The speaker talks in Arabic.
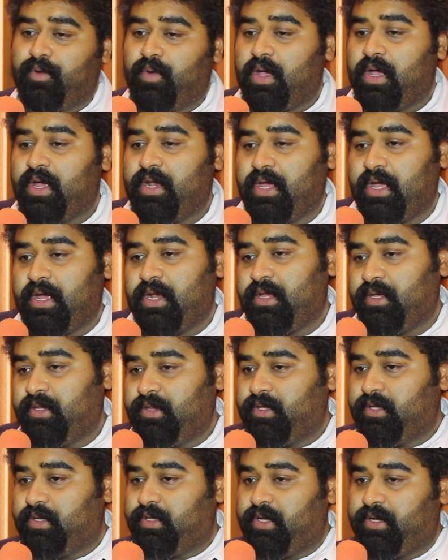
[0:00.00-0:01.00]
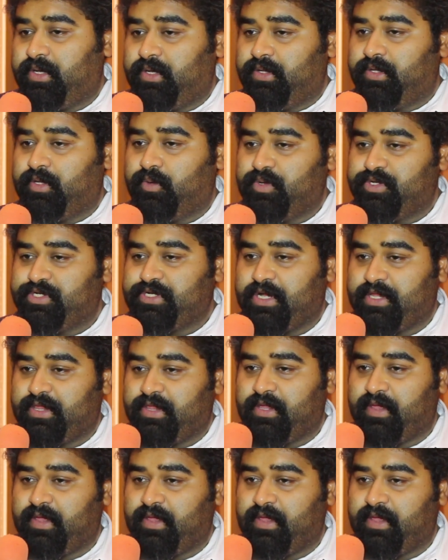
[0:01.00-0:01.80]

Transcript: هو انا عندي يعني عندي وجهه